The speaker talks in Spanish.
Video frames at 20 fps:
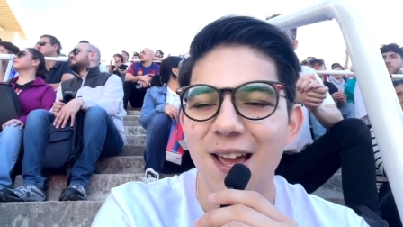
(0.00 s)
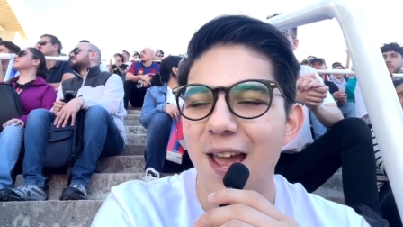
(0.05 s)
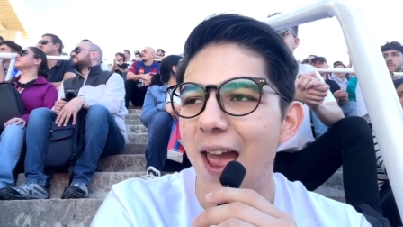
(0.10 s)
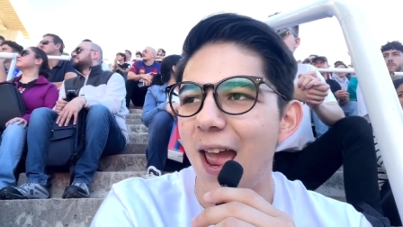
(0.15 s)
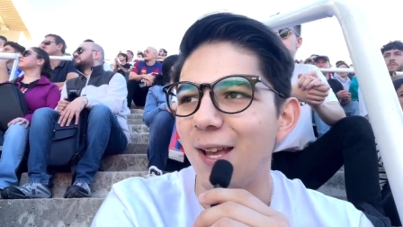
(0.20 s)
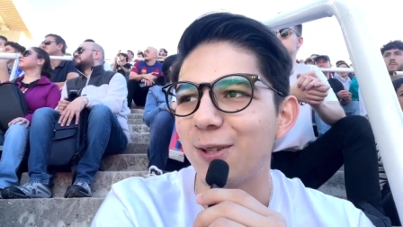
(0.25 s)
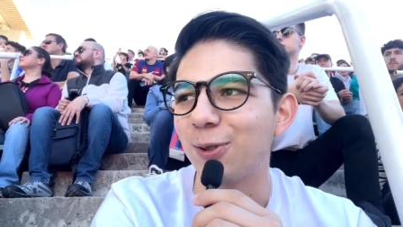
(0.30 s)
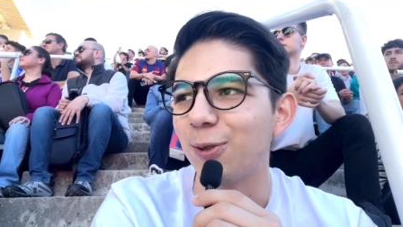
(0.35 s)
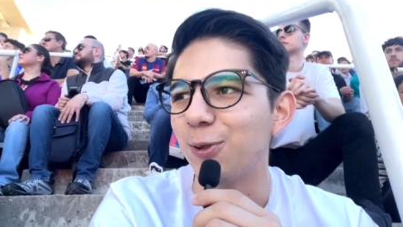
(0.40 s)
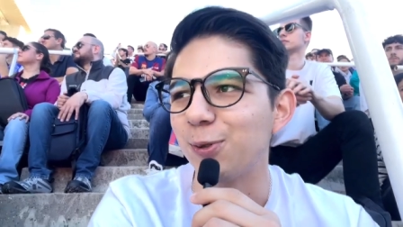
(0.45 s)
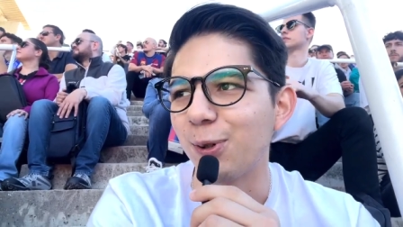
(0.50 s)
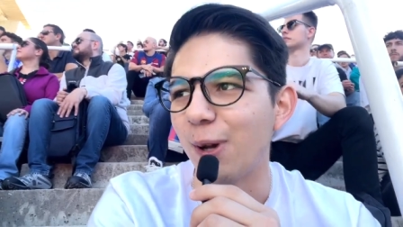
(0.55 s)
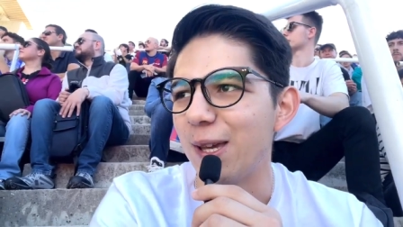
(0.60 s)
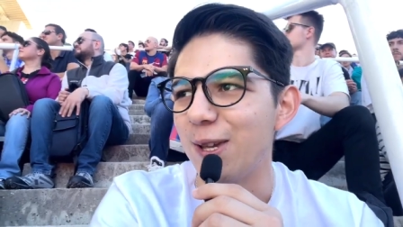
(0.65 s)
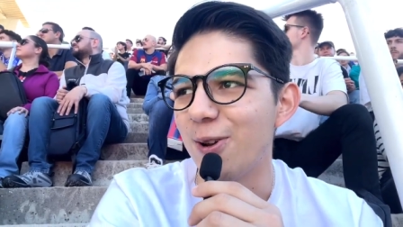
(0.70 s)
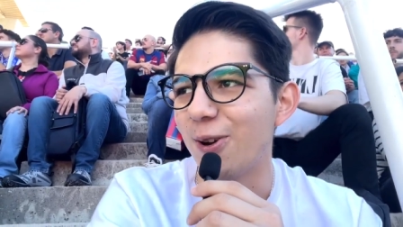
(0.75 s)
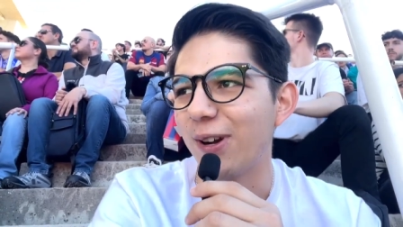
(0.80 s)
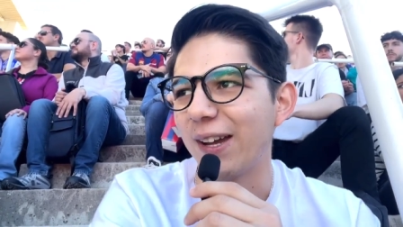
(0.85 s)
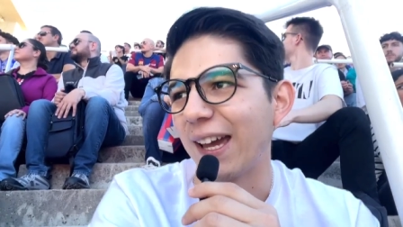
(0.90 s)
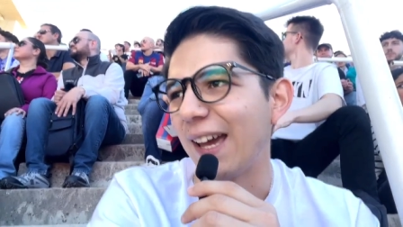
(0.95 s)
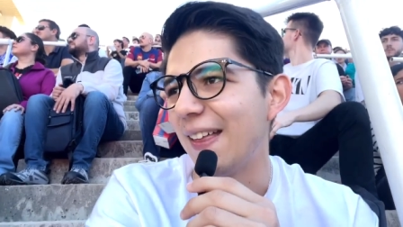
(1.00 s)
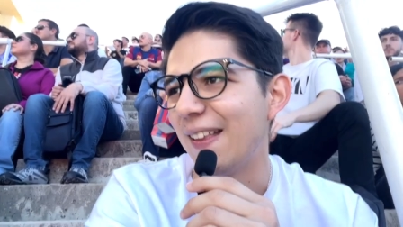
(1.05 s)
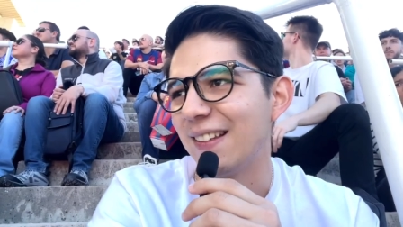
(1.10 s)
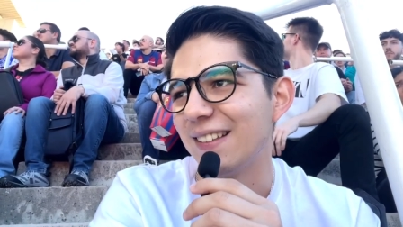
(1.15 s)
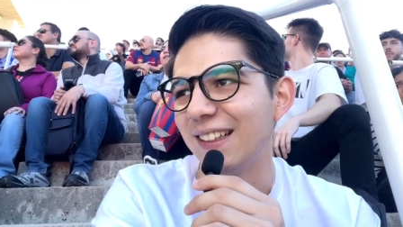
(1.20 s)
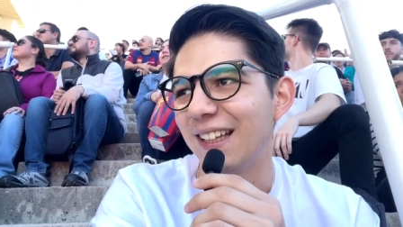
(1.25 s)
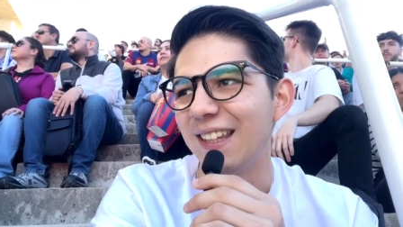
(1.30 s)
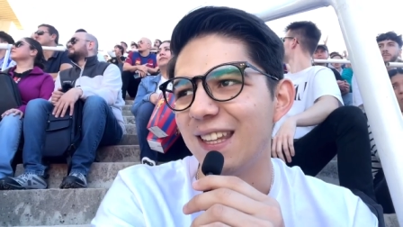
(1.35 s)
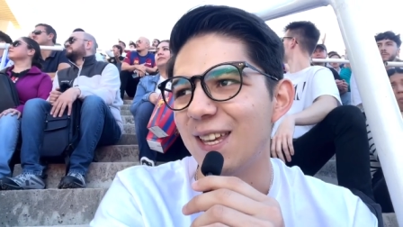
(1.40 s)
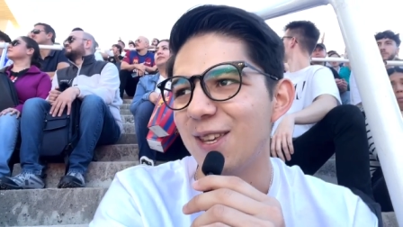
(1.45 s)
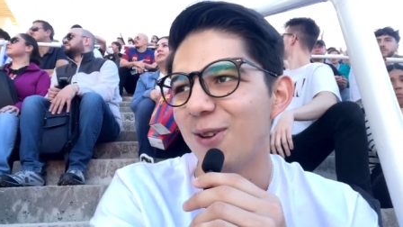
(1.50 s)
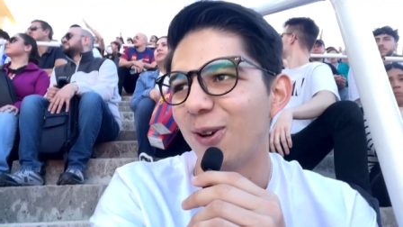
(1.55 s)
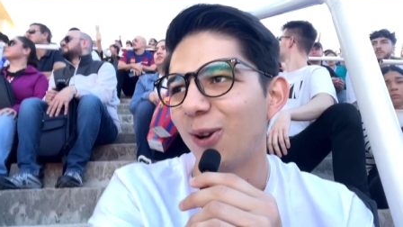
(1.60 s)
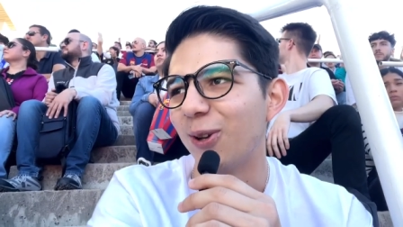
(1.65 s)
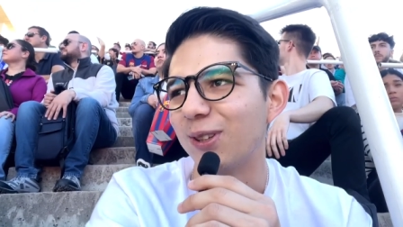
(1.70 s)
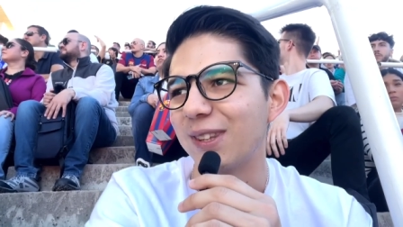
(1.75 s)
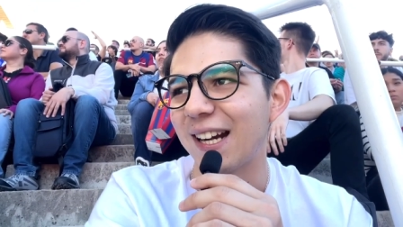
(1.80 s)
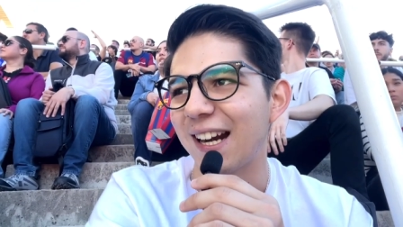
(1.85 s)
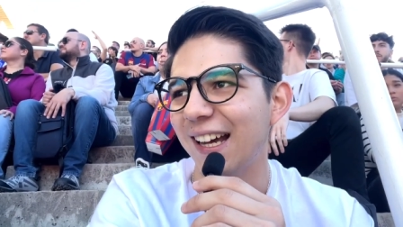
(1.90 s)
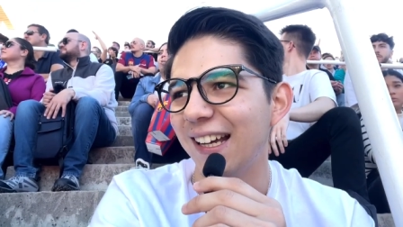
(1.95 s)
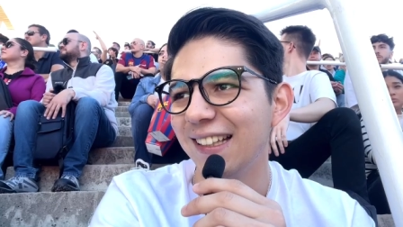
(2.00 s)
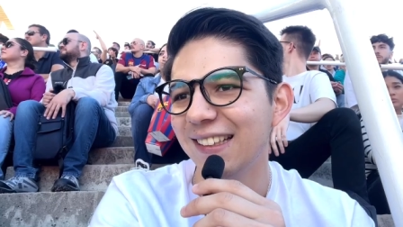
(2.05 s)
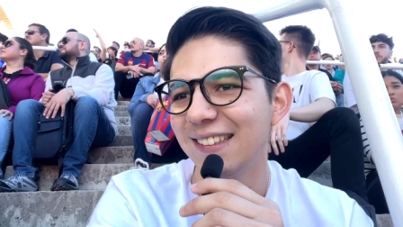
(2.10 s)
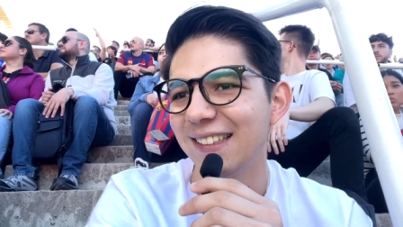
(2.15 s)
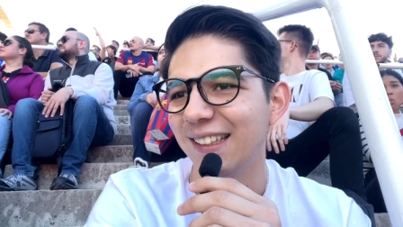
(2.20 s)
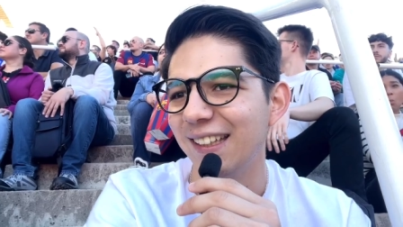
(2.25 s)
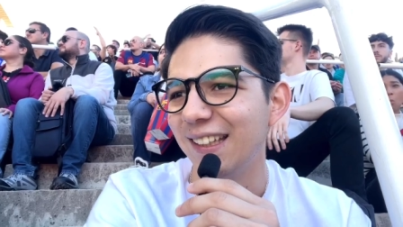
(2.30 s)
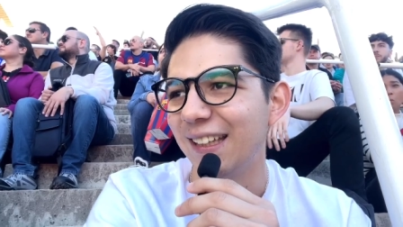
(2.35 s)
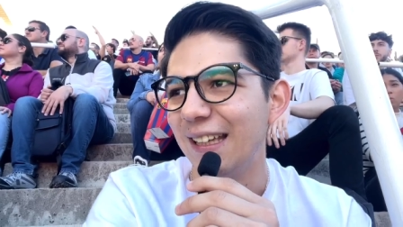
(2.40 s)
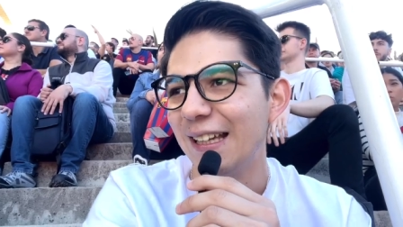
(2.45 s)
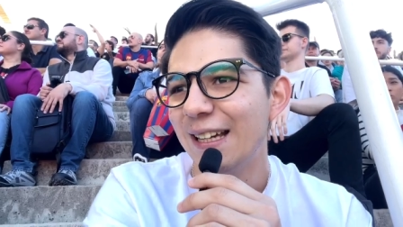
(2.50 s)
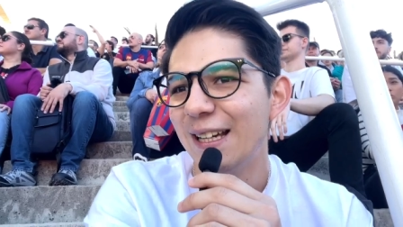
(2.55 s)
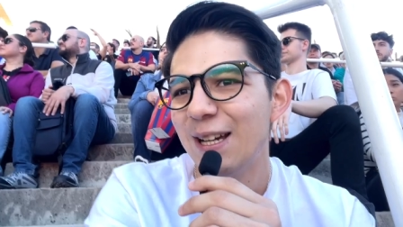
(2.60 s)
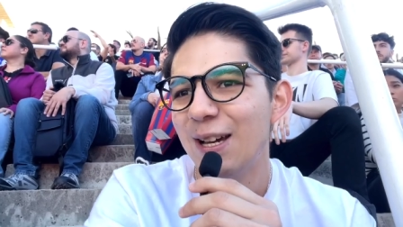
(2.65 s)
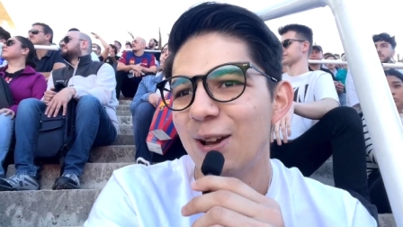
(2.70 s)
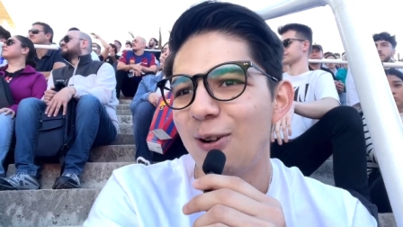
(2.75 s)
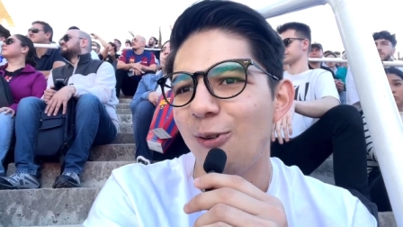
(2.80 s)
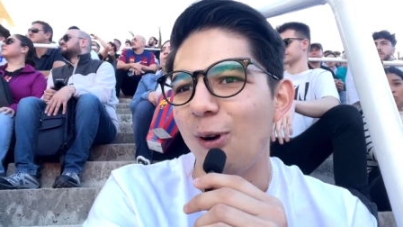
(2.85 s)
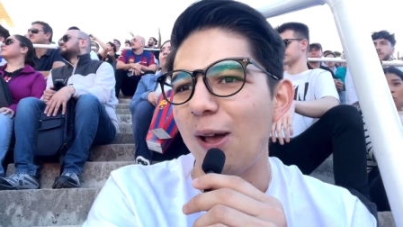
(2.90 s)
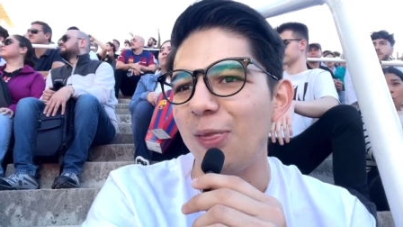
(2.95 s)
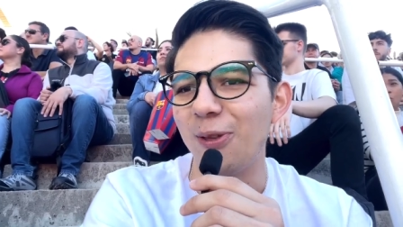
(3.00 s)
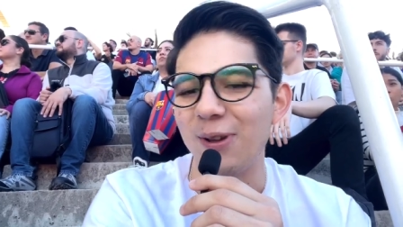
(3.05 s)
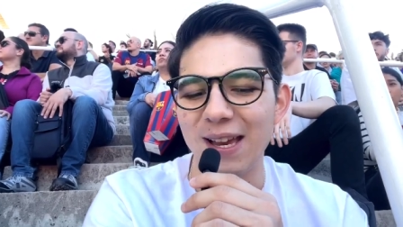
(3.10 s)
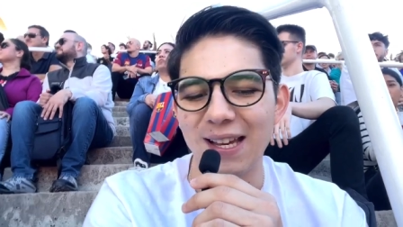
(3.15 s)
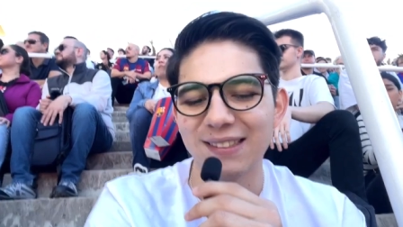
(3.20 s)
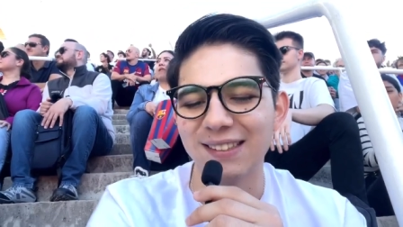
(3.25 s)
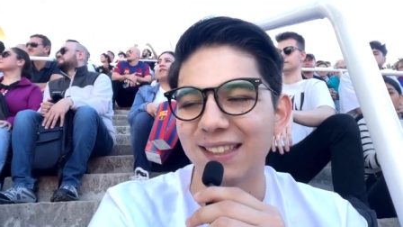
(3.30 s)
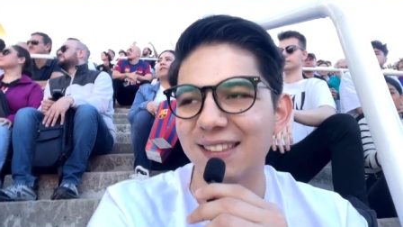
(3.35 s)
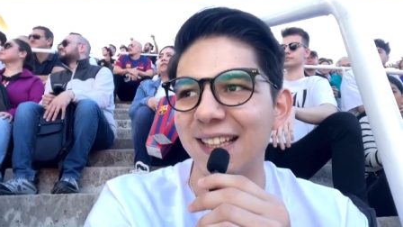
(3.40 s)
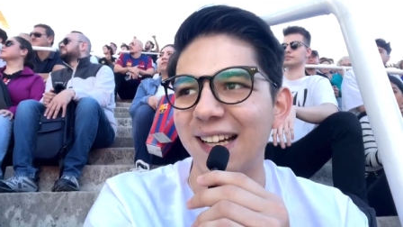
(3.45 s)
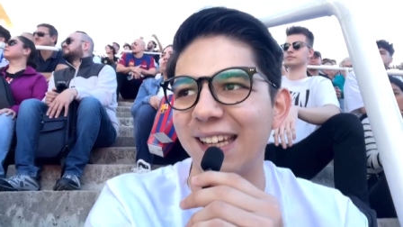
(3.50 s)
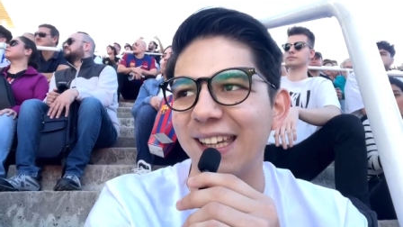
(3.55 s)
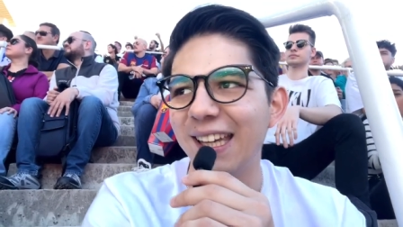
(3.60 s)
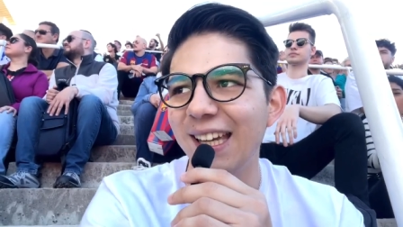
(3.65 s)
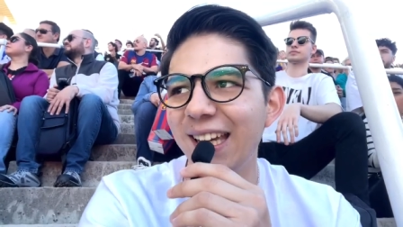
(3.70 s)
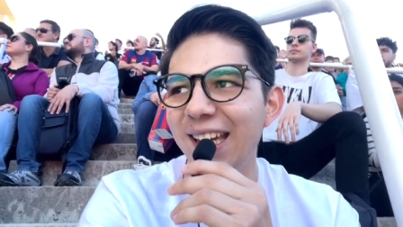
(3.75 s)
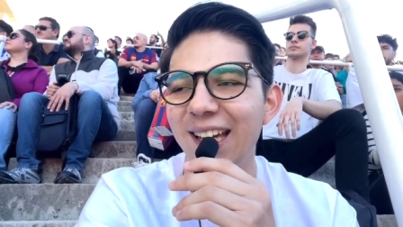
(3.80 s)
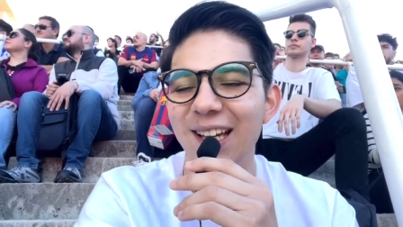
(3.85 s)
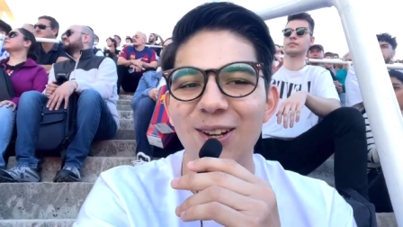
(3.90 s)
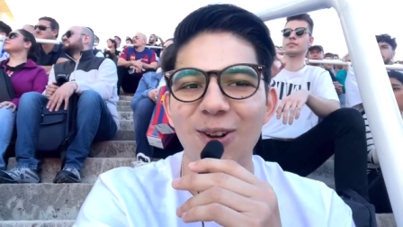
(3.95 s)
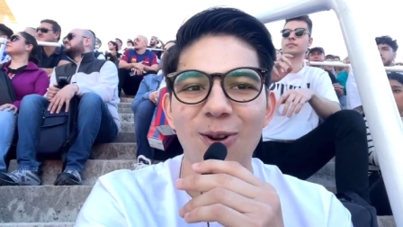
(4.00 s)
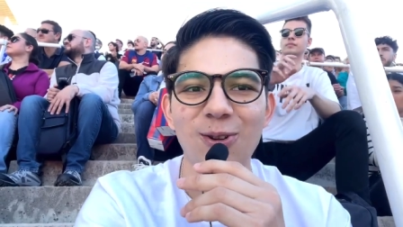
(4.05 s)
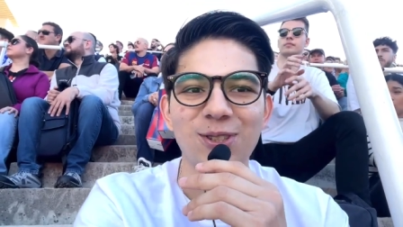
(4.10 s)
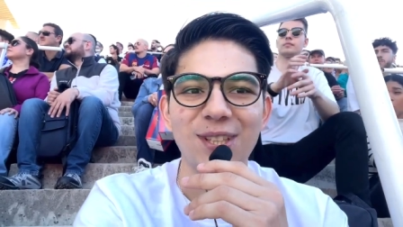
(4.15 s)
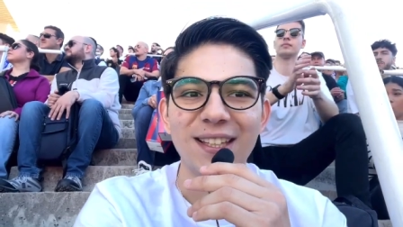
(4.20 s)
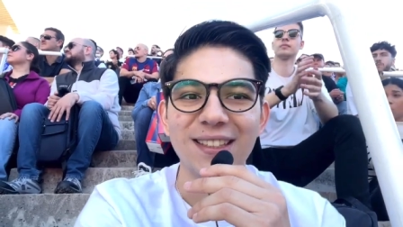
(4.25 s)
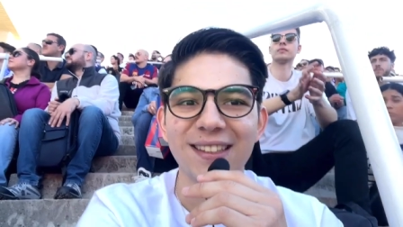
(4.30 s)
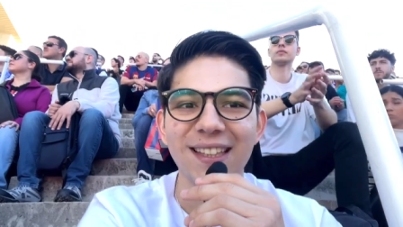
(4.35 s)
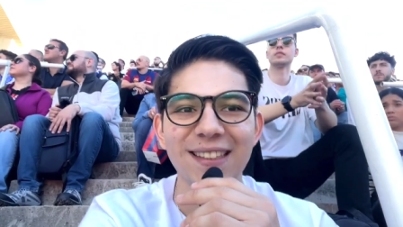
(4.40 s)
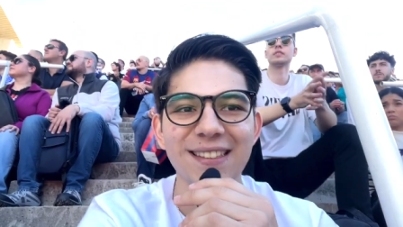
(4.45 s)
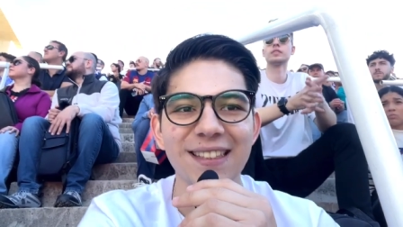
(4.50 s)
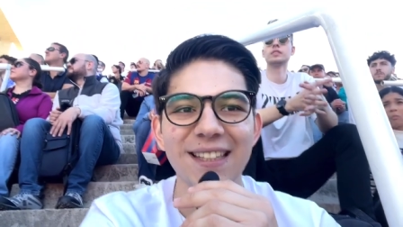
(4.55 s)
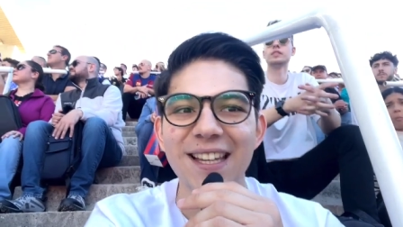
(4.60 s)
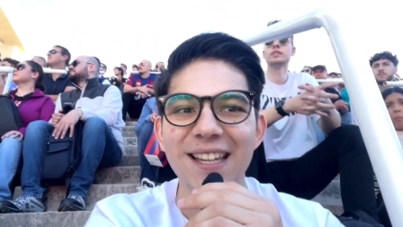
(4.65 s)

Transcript: Es un sueño que desde niño lo traes y cuando ya estás aquí, lo sientes